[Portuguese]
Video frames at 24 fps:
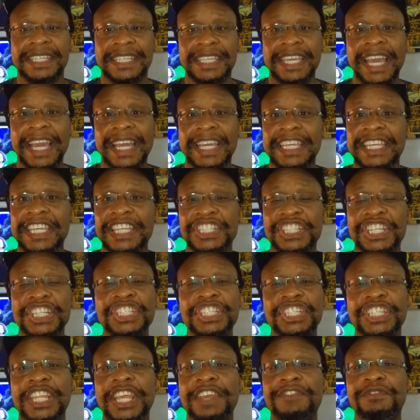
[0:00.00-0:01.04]
e aí a
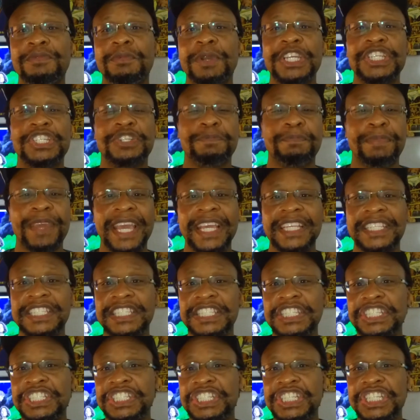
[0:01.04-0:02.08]
gente teve uma
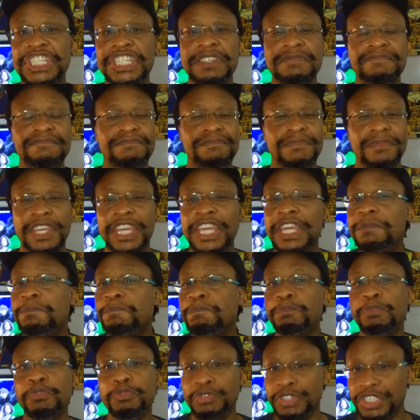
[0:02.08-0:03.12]
espécie de
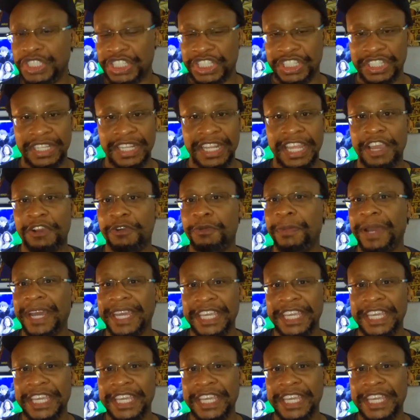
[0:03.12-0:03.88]
reboot, né? Uma